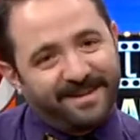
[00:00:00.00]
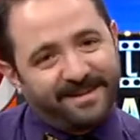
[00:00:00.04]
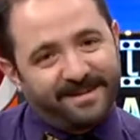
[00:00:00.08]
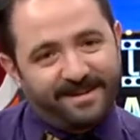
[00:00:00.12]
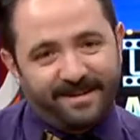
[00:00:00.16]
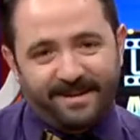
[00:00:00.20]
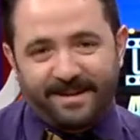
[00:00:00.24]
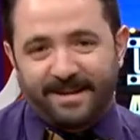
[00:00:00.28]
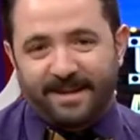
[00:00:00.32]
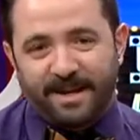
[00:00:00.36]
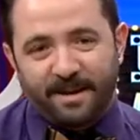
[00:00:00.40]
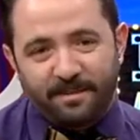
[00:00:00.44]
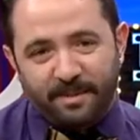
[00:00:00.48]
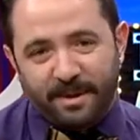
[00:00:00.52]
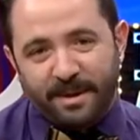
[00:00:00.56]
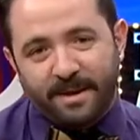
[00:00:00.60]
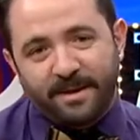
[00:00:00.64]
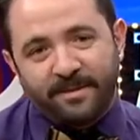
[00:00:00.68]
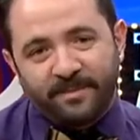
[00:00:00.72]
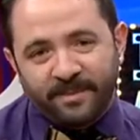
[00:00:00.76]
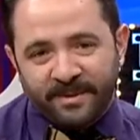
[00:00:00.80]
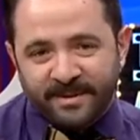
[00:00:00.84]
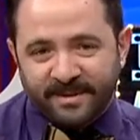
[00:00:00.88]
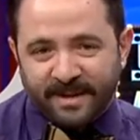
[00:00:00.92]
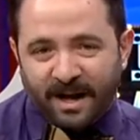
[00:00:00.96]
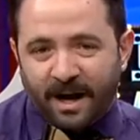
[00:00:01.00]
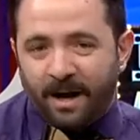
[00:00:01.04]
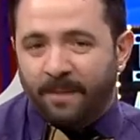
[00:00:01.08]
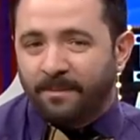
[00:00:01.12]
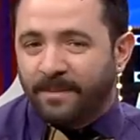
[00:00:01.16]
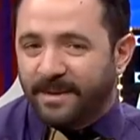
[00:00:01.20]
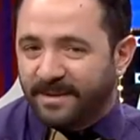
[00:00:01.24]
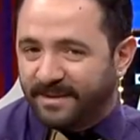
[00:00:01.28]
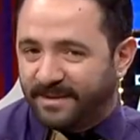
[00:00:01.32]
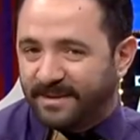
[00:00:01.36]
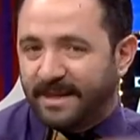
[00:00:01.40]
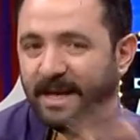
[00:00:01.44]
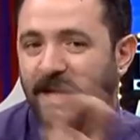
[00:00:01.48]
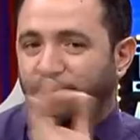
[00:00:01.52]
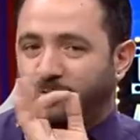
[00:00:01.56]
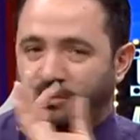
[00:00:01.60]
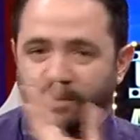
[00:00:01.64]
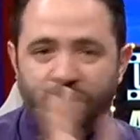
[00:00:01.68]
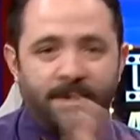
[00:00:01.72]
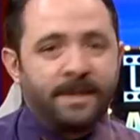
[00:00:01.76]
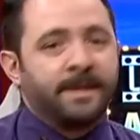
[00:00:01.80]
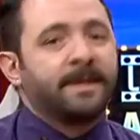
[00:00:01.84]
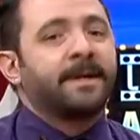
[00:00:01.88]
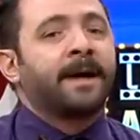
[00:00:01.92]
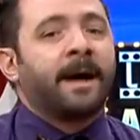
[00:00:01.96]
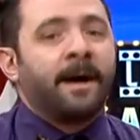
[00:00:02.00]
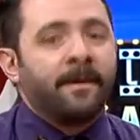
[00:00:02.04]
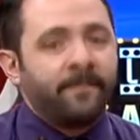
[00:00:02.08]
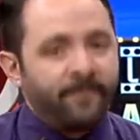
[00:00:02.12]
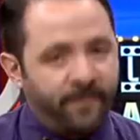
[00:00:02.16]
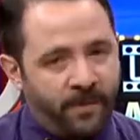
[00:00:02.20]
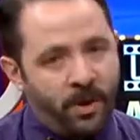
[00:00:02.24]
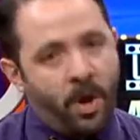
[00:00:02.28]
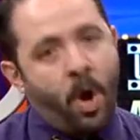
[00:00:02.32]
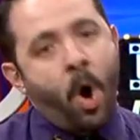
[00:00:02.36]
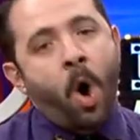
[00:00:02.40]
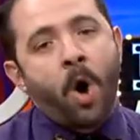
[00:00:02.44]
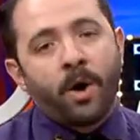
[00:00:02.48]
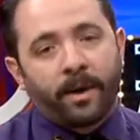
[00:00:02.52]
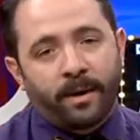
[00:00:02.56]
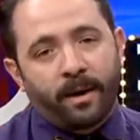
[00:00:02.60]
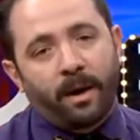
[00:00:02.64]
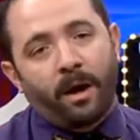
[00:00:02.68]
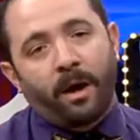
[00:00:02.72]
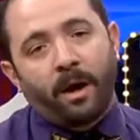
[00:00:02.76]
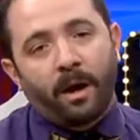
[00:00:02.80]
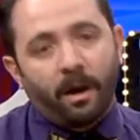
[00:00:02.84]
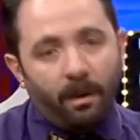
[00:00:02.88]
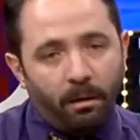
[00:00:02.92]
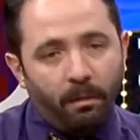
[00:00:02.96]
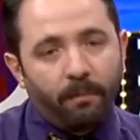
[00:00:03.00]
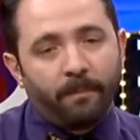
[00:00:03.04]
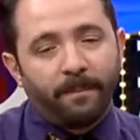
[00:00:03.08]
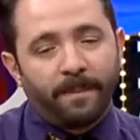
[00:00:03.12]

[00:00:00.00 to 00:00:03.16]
yazı girebilir miyiz? Ahmet Selçuk İlkan yok ki.